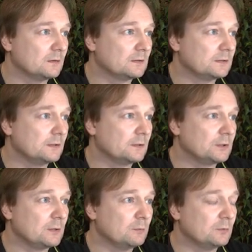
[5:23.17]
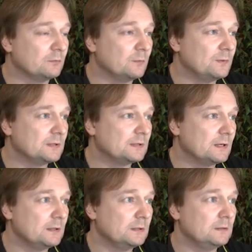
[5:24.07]
Ссылочки будут в
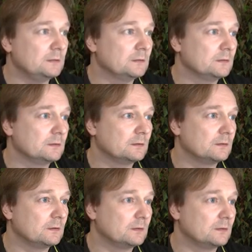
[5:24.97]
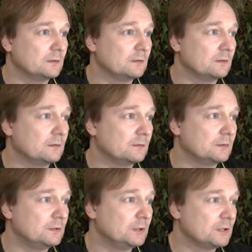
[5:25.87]
описании. А,
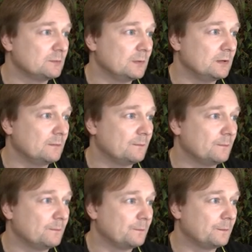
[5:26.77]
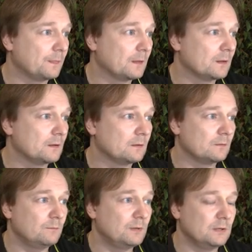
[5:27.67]
сейчас мы
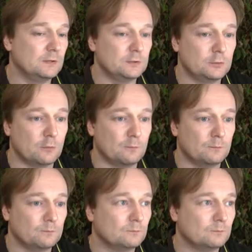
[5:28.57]
перенесем